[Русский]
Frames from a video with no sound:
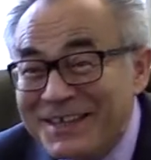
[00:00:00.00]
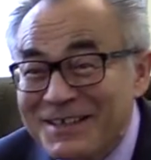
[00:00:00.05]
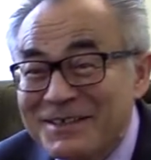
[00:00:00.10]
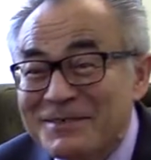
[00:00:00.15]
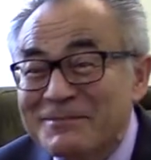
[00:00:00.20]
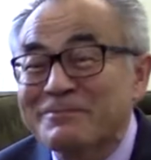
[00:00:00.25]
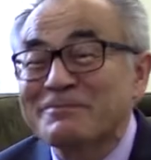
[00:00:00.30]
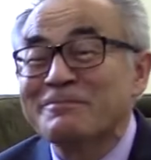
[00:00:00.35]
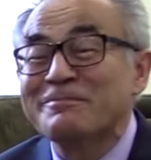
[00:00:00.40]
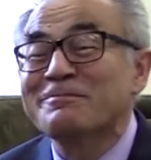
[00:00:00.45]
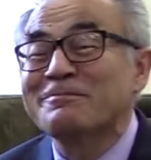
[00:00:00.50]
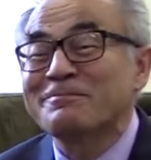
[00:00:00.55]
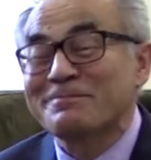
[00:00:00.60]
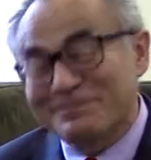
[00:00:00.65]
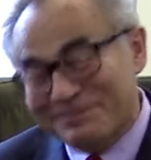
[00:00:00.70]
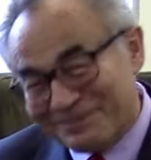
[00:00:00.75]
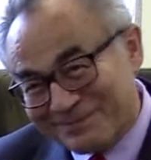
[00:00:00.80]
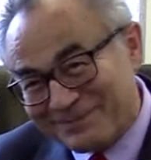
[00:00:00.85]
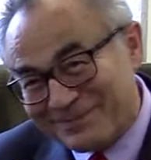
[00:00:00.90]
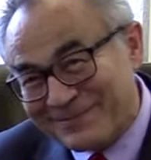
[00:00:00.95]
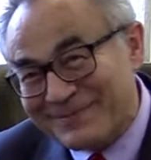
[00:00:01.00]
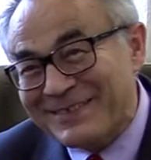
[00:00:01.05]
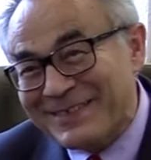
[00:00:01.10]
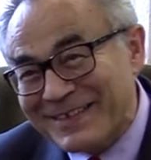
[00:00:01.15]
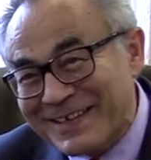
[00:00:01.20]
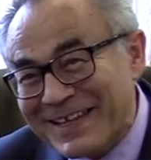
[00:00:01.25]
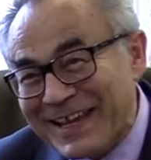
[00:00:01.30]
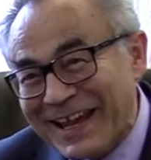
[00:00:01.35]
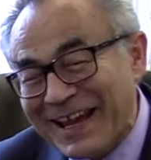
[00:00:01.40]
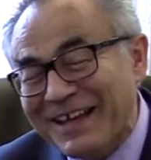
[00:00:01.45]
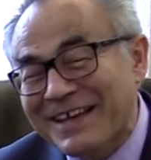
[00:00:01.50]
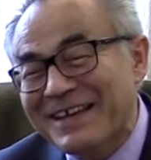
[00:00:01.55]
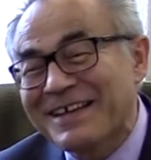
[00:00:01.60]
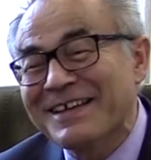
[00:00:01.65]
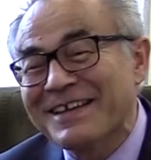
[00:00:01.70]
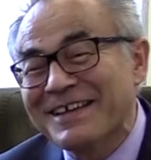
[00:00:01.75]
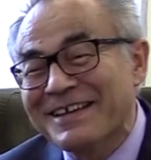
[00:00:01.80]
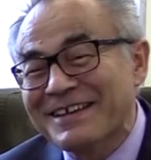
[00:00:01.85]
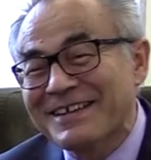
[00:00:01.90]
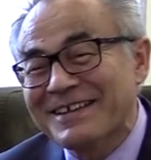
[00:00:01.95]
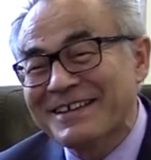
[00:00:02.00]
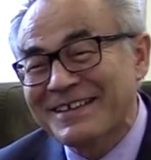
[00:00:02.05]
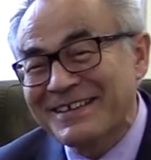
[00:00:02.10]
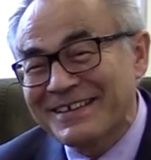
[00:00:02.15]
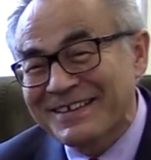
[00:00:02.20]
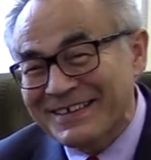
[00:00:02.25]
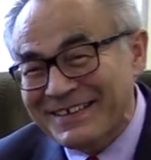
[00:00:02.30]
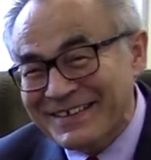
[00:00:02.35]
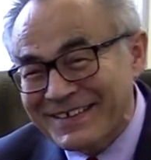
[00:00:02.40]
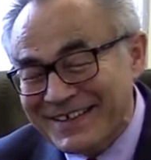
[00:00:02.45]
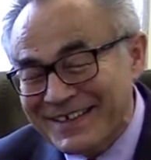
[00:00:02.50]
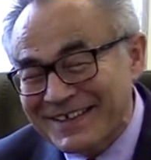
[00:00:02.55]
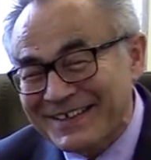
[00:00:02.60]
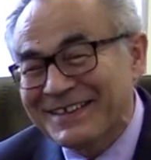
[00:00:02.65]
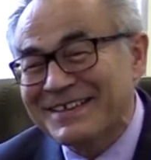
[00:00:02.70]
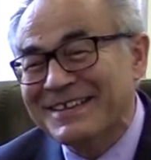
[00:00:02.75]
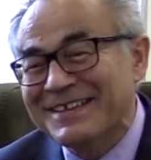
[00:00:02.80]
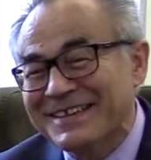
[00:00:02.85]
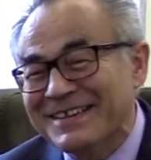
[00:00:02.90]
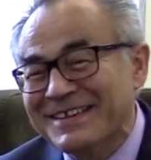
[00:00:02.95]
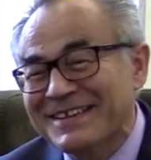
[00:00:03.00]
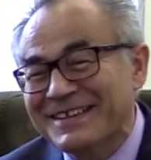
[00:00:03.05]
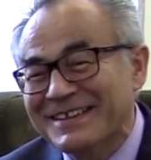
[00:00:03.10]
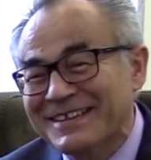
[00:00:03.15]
ученый, которому 83 года, успел многое.